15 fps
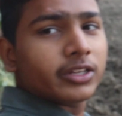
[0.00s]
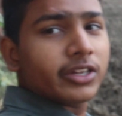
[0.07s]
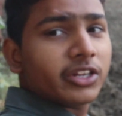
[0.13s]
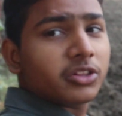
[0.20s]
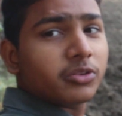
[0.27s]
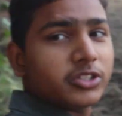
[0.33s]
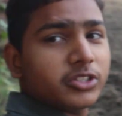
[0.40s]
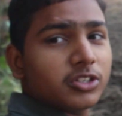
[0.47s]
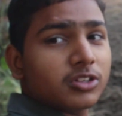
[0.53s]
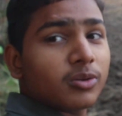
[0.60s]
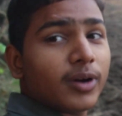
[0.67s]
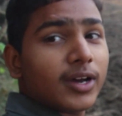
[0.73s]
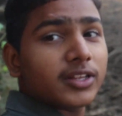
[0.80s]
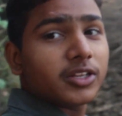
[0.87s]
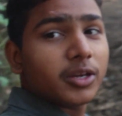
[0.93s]
खेत भी
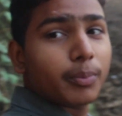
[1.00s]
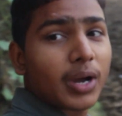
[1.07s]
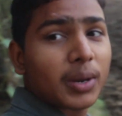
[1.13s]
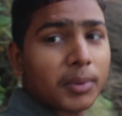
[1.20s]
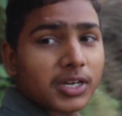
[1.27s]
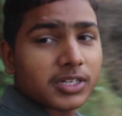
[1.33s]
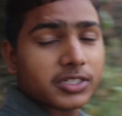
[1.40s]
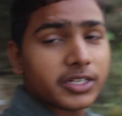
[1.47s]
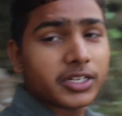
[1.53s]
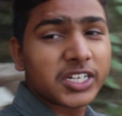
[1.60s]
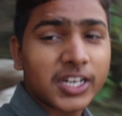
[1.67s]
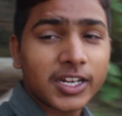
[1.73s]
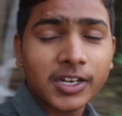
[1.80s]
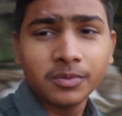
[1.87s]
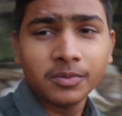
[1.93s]
जितवा दिए पापा जी ने
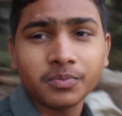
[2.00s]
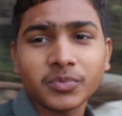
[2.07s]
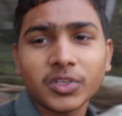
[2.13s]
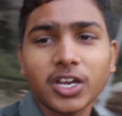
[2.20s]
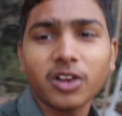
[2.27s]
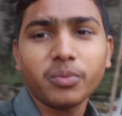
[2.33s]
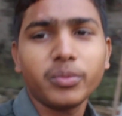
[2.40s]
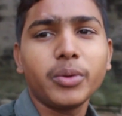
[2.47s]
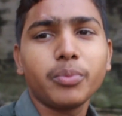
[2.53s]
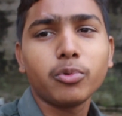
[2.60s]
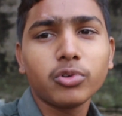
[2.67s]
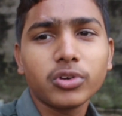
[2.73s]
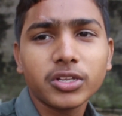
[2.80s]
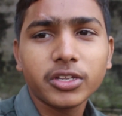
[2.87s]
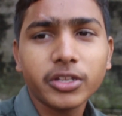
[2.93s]
कल कल मैं
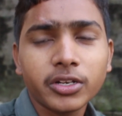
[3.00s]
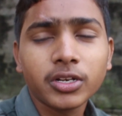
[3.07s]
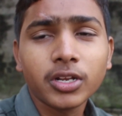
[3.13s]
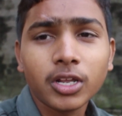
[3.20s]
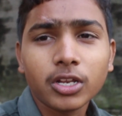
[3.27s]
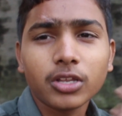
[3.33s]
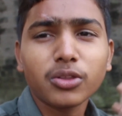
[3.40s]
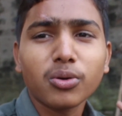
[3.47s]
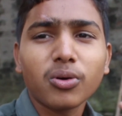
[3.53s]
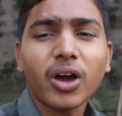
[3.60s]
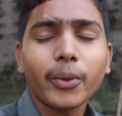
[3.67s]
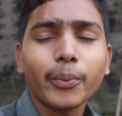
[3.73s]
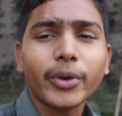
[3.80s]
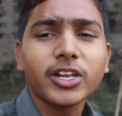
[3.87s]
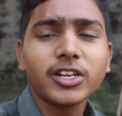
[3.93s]
पूरे दिन
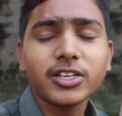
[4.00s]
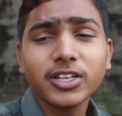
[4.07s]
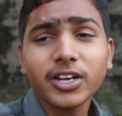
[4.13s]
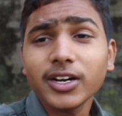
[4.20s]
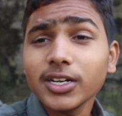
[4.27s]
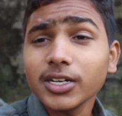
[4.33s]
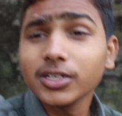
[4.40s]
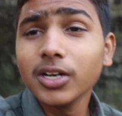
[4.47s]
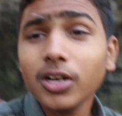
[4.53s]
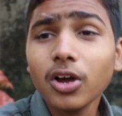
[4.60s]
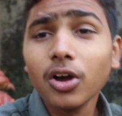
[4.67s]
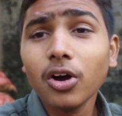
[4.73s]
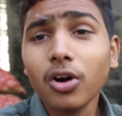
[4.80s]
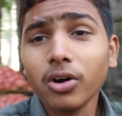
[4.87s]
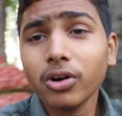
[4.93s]
दुकान पर ही रहा
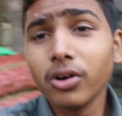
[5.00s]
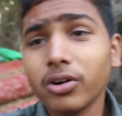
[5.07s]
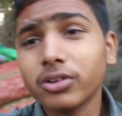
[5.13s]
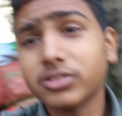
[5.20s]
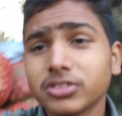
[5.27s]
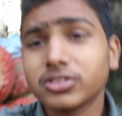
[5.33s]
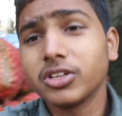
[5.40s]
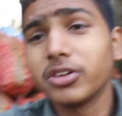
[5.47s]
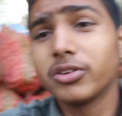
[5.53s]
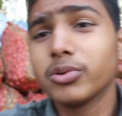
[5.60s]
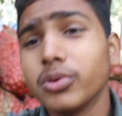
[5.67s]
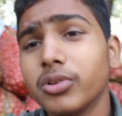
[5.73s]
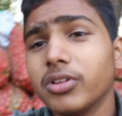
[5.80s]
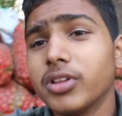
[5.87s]
और देखो